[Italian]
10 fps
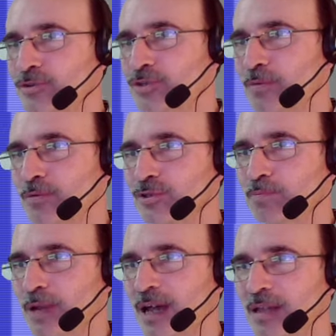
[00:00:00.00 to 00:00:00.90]
c'è uno
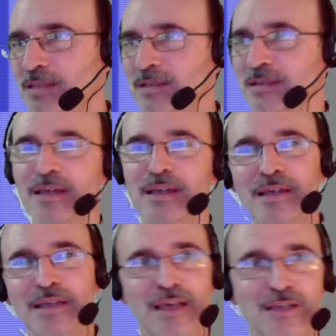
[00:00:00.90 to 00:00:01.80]
sprite
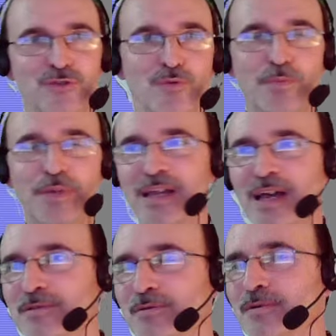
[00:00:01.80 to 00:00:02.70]
che ha
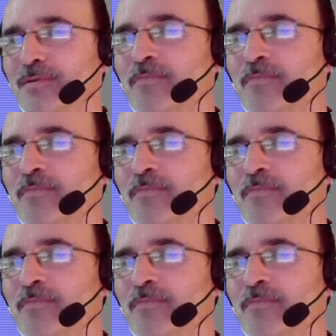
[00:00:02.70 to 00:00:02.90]
superato